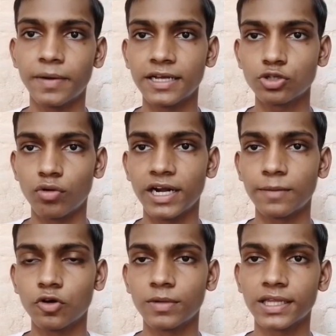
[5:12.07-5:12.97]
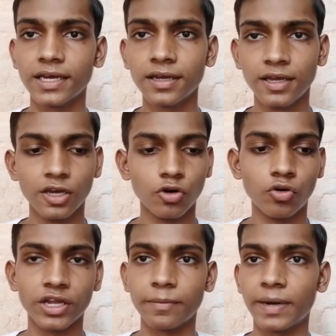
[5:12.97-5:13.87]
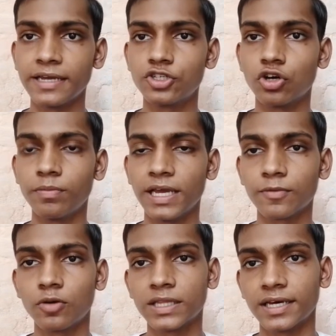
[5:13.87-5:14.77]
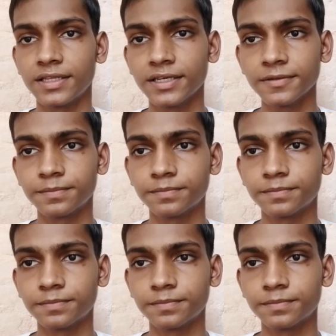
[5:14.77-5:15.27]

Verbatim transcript: पांच क्वाइन आपको बताए उनके बाइंग जोन भी आपको बता दिए